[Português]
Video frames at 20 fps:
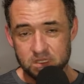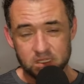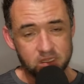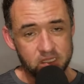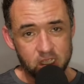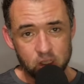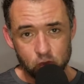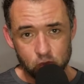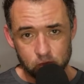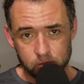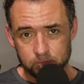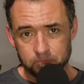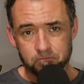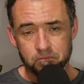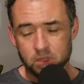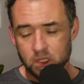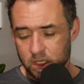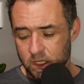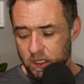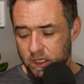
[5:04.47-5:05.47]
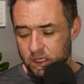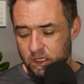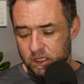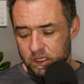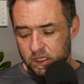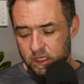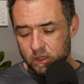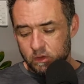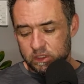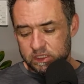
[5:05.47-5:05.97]
Nenhum.
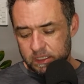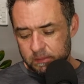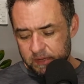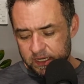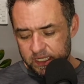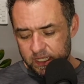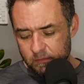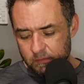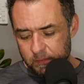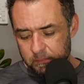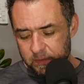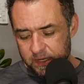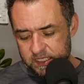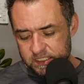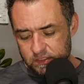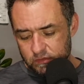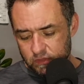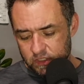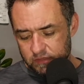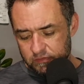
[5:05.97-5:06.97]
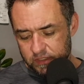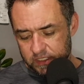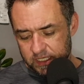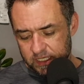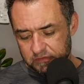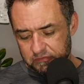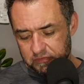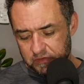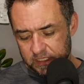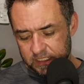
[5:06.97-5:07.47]
Eu até marquei uma página do livro
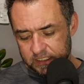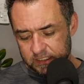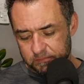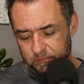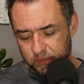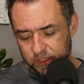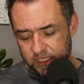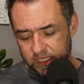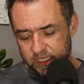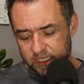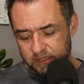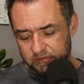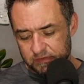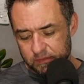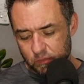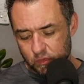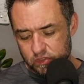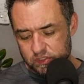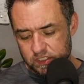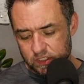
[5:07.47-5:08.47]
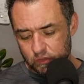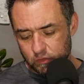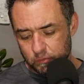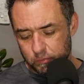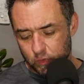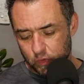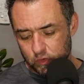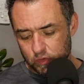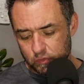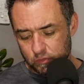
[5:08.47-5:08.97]
aqui que fala, porque aqui ele vai mostrando um
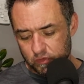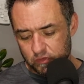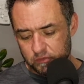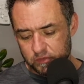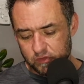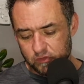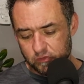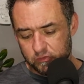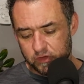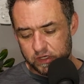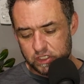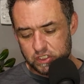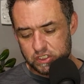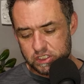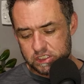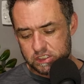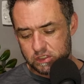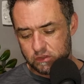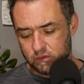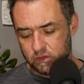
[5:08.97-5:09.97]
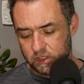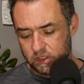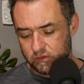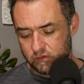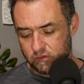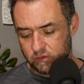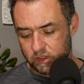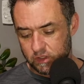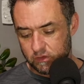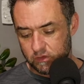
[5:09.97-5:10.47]
pouco do movimento sufragista no
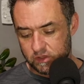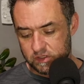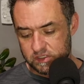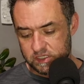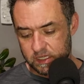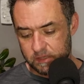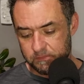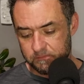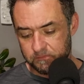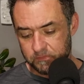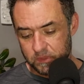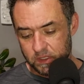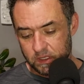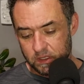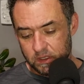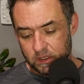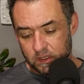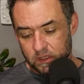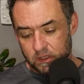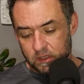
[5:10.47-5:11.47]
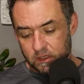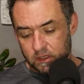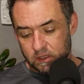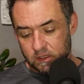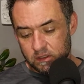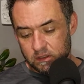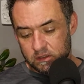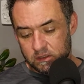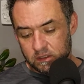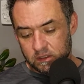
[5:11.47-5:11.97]
início do negócio, sabe?
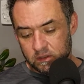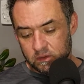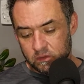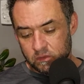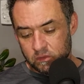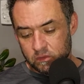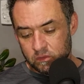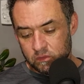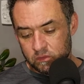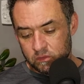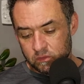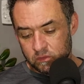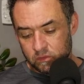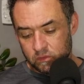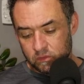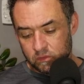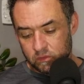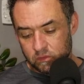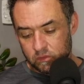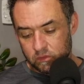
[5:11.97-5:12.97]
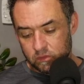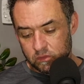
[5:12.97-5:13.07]
Então,